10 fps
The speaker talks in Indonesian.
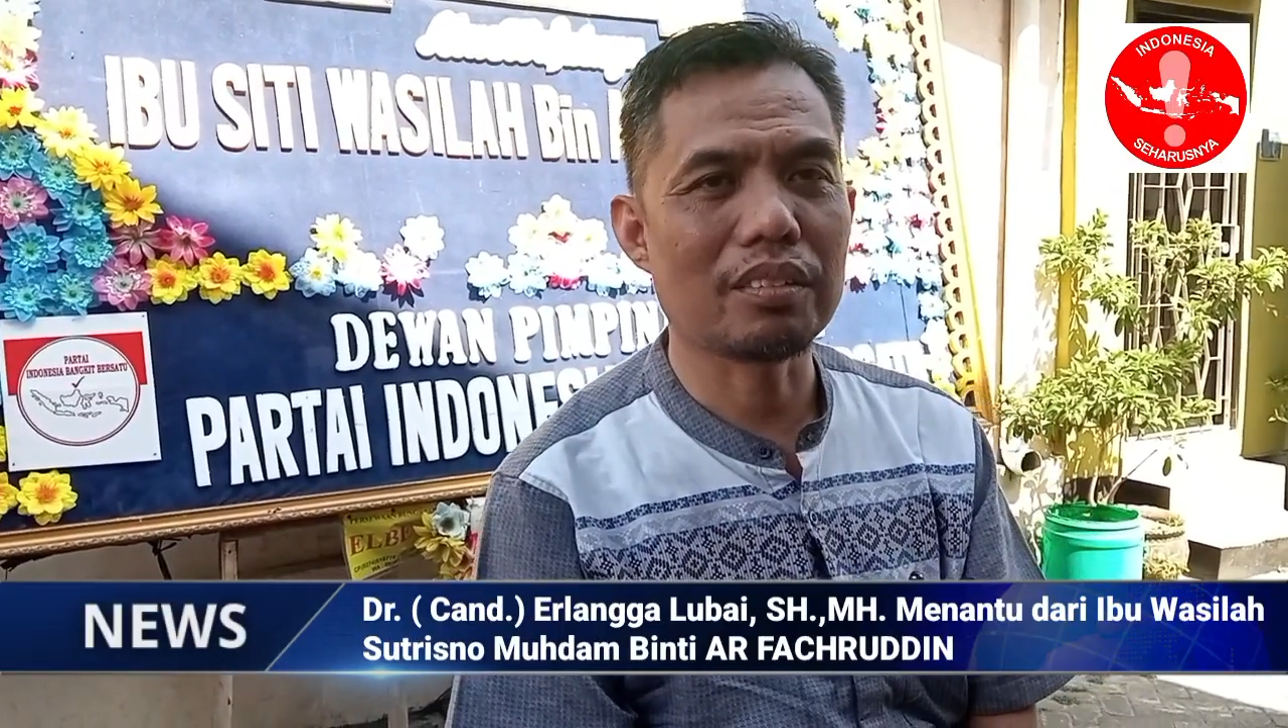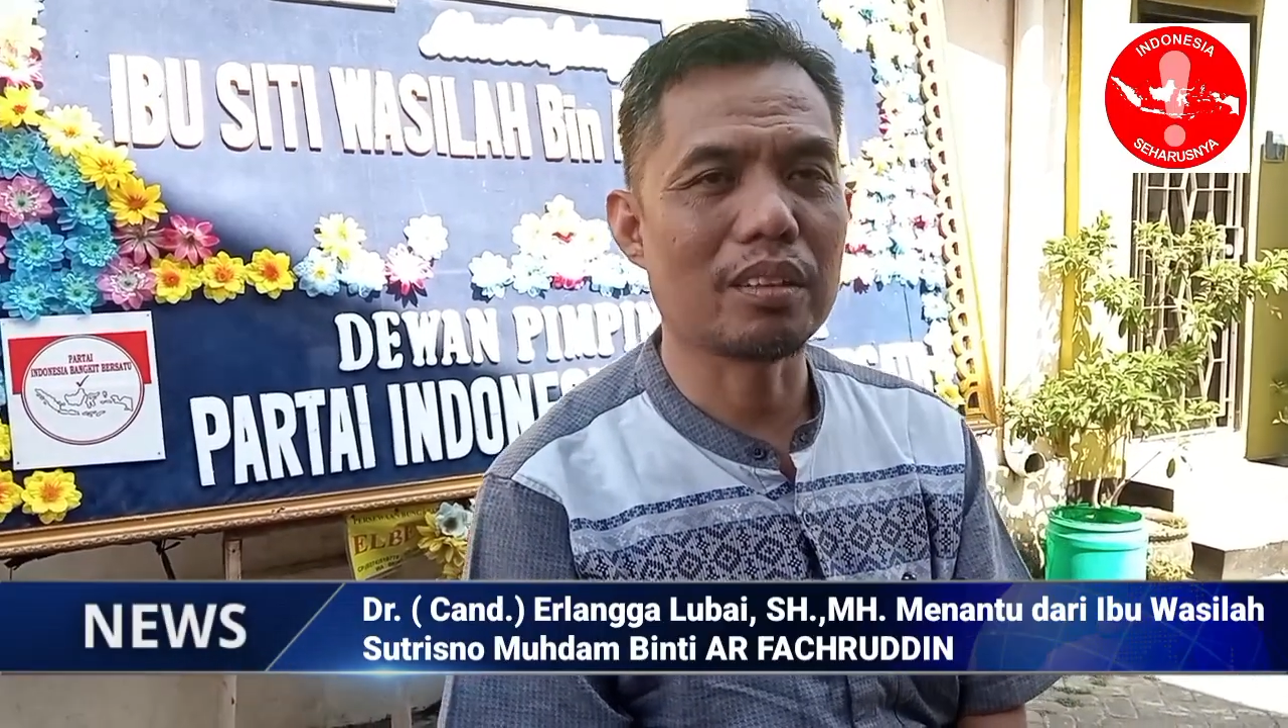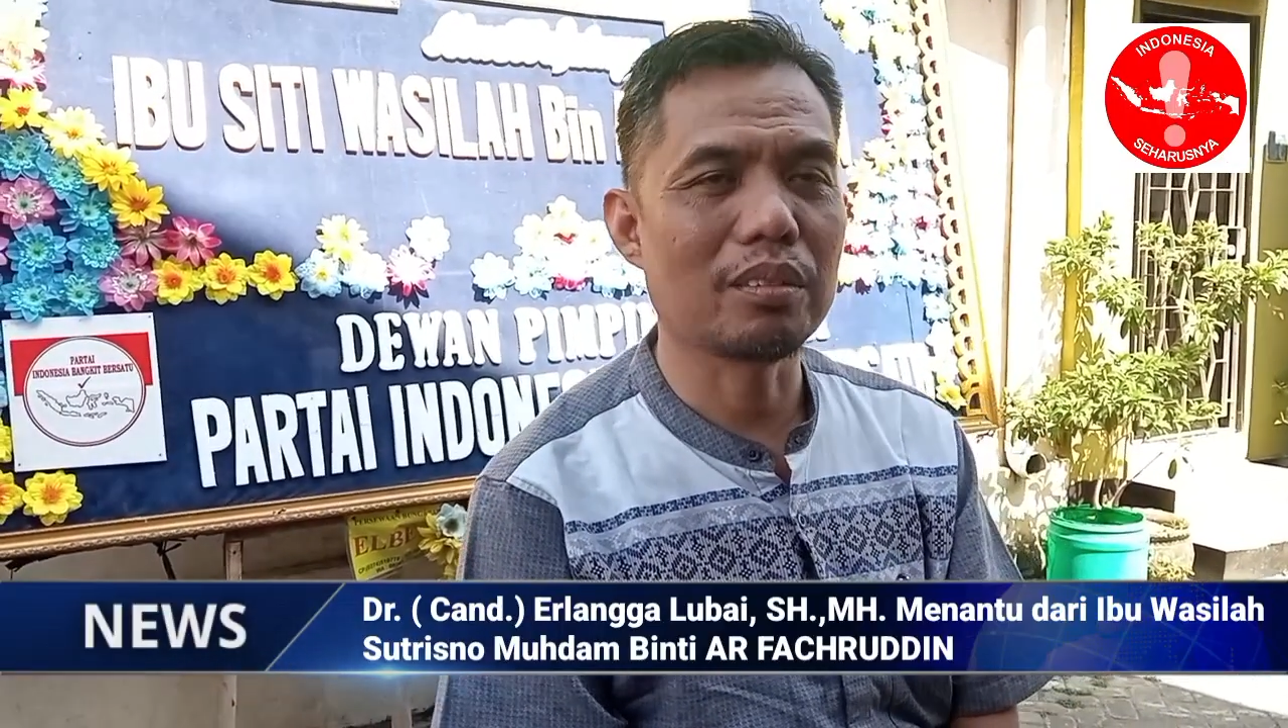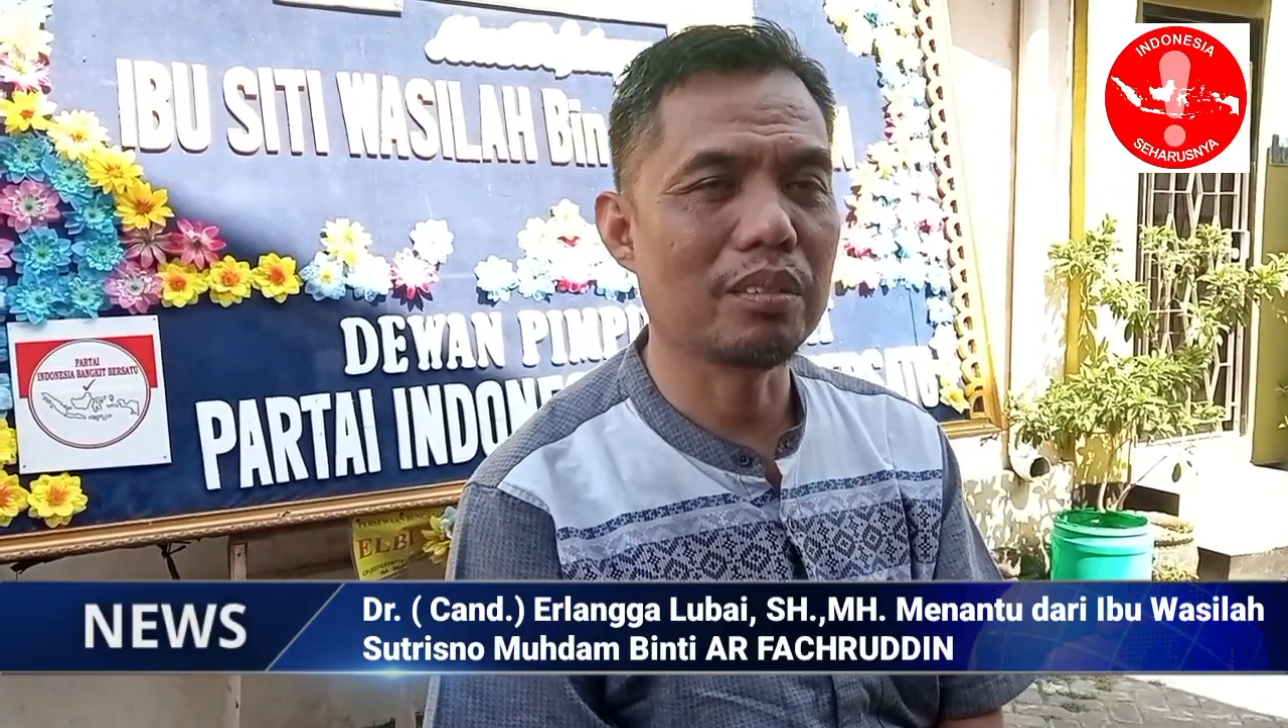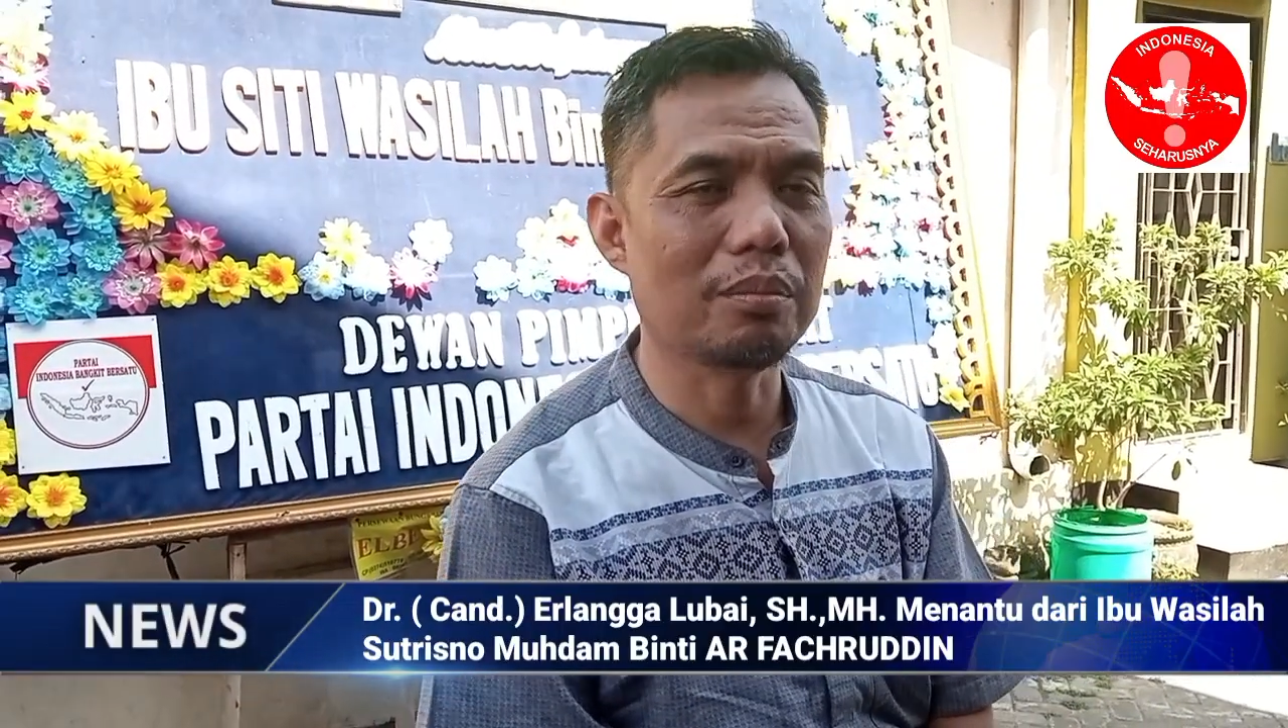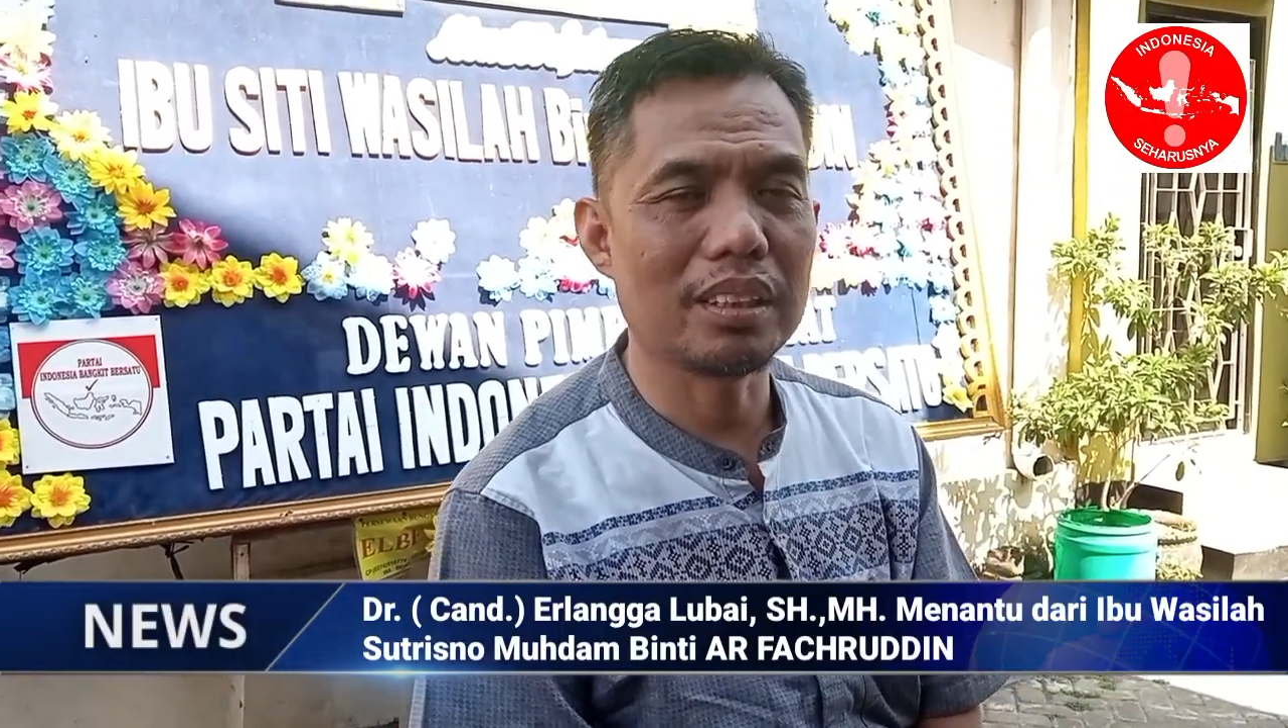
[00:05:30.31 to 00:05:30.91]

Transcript: Farudin